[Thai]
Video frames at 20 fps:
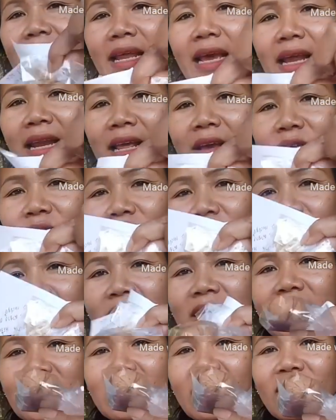นี่ได้แล้วคน
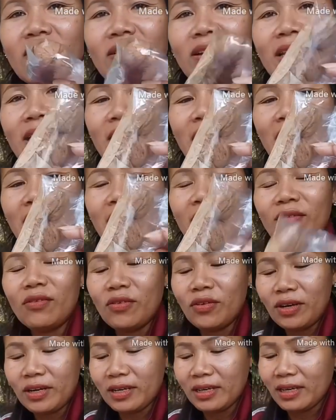หนึ่งเนาะนี่ได้แล้ว
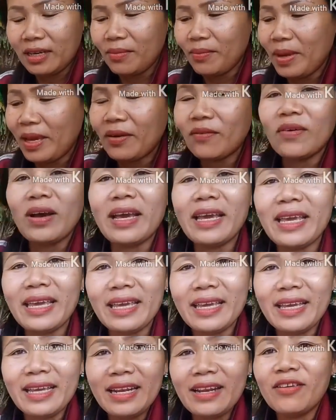คนหนึ่งก็แมกไว้
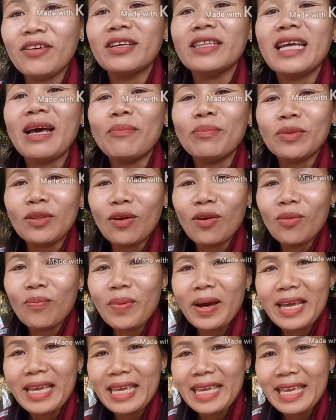แล้วก็ทำต่อ
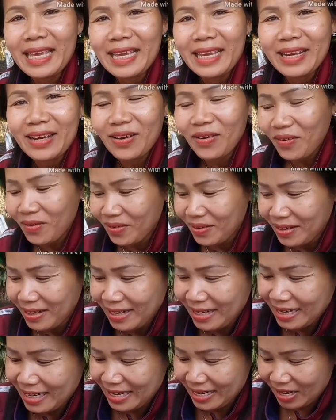ไปอีกเนาะ
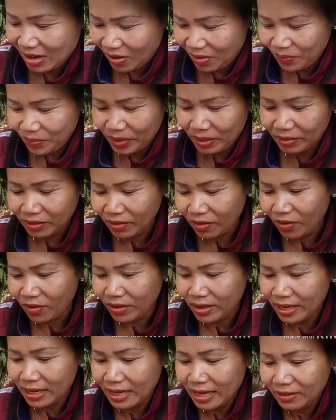นะเดี๋ยวต่อ
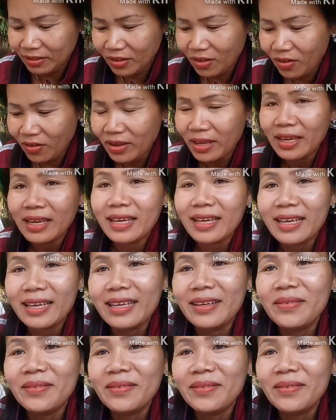อีกเดี๋ยวต่ออีก